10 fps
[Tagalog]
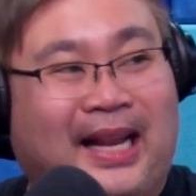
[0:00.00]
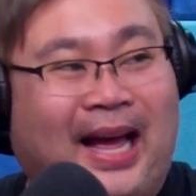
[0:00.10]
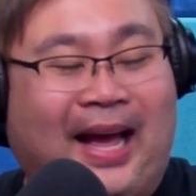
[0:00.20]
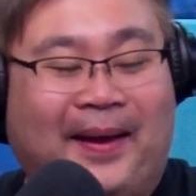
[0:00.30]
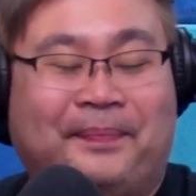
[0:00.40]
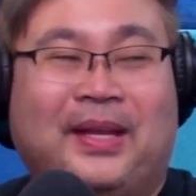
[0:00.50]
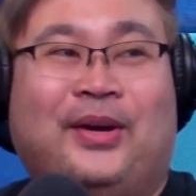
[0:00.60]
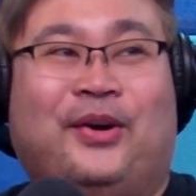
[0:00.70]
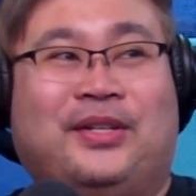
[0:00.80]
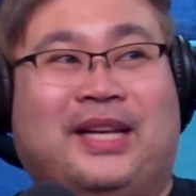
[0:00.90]
nila,
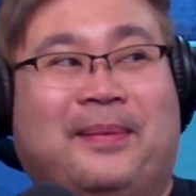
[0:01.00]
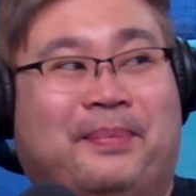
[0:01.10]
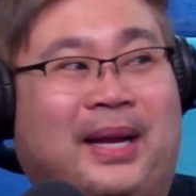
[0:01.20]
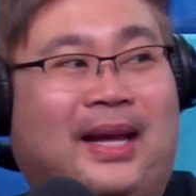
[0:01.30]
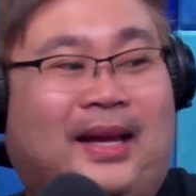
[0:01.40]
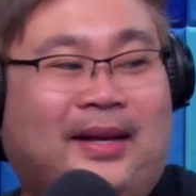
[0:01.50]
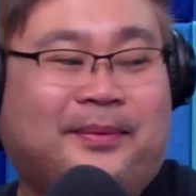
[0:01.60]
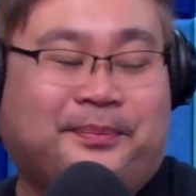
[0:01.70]
oh syempre